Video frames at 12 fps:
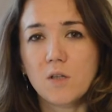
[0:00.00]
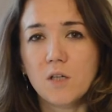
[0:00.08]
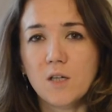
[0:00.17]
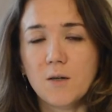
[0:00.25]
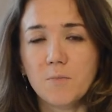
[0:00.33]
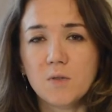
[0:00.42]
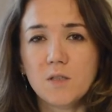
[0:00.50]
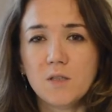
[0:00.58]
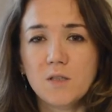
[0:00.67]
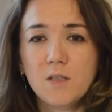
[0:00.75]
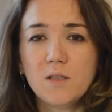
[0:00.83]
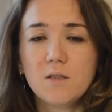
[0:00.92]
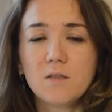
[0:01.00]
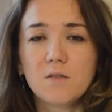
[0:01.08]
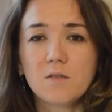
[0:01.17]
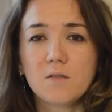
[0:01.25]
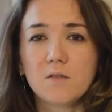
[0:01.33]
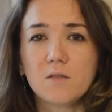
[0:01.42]
слегка подсадить
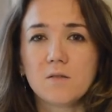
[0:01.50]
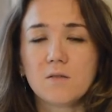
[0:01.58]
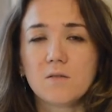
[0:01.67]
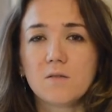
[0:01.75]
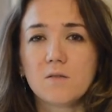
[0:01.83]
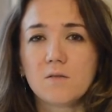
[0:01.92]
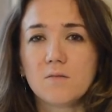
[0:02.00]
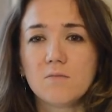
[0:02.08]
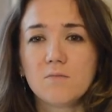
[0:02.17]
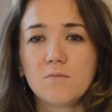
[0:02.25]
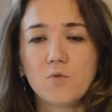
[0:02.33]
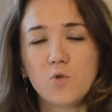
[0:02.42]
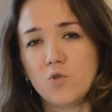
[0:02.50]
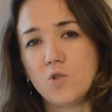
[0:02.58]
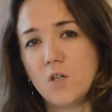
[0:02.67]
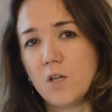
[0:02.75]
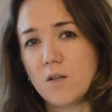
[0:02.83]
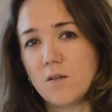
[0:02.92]
э, до
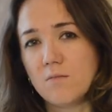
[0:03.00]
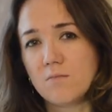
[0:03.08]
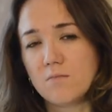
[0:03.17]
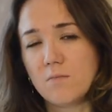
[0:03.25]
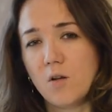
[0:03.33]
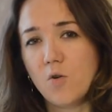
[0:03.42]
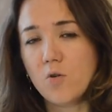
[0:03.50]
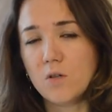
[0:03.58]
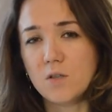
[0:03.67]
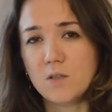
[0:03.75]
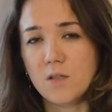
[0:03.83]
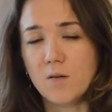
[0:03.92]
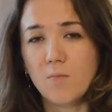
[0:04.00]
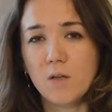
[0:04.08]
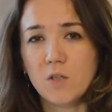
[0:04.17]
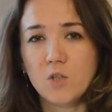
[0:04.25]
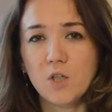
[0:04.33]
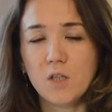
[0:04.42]
ощущения легкости и
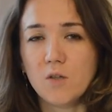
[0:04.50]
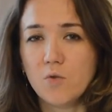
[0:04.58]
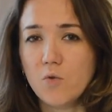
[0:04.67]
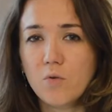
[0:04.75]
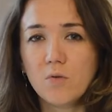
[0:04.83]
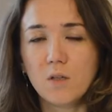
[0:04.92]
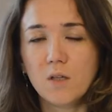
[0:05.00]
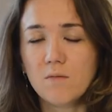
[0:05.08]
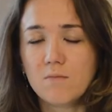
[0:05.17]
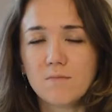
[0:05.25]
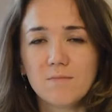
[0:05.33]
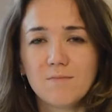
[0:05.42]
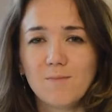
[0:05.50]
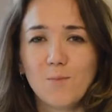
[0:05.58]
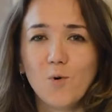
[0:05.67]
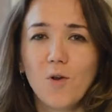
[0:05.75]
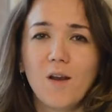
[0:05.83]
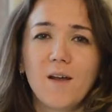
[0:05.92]
облегчения, но не
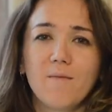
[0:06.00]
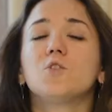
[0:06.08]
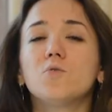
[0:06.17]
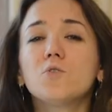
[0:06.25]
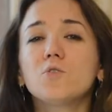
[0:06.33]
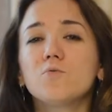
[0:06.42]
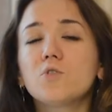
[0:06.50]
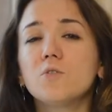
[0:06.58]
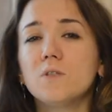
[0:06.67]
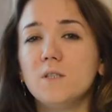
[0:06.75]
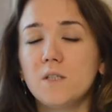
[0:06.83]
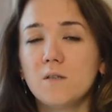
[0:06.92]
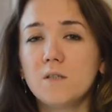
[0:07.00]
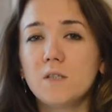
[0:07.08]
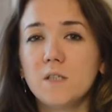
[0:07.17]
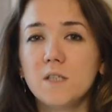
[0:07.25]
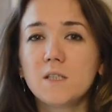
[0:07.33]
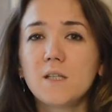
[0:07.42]
более. Что же нужно делать,
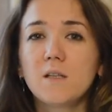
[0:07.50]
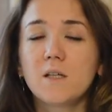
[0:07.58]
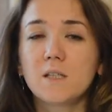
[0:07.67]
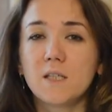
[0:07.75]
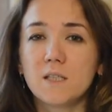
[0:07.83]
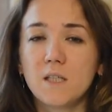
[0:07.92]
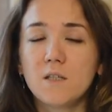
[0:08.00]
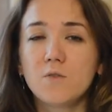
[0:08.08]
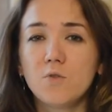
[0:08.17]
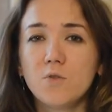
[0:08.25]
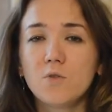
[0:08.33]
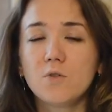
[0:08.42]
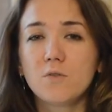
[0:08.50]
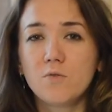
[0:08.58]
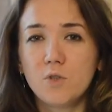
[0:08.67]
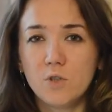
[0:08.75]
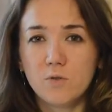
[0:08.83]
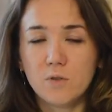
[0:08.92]
если лактостаз все-таки
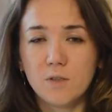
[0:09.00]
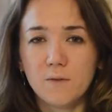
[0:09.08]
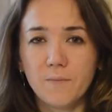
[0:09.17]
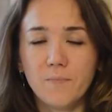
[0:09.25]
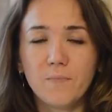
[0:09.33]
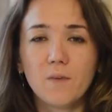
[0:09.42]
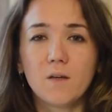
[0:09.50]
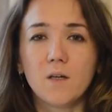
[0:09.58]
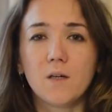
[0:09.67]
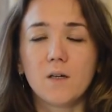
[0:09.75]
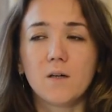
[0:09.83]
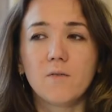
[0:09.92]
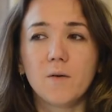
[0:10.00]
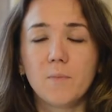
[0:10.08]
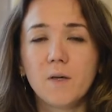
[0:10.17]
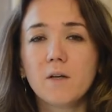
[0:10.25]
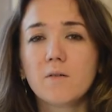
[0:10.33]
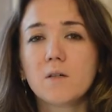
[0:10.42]
случился? А,
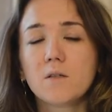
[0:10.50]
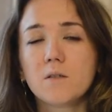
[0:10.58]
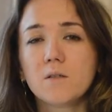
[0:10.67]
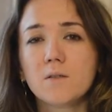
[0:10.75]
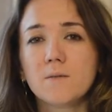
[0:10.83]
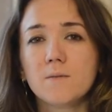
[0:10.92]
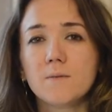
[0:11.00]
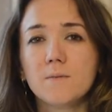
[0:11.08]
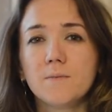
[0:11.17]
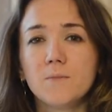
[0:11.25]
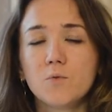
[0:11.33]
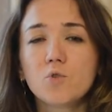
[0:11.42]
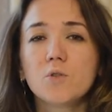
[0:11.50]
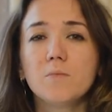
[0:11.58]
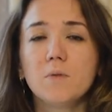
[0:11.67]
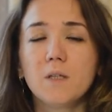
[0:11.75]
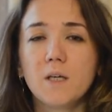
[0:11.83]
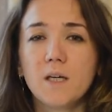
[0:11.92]
во-первых, э, нужно
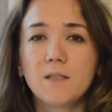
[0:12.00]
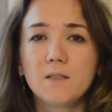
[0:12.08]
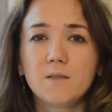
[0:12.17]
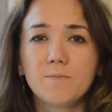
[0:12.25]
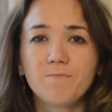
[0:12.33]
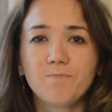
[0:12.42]
менять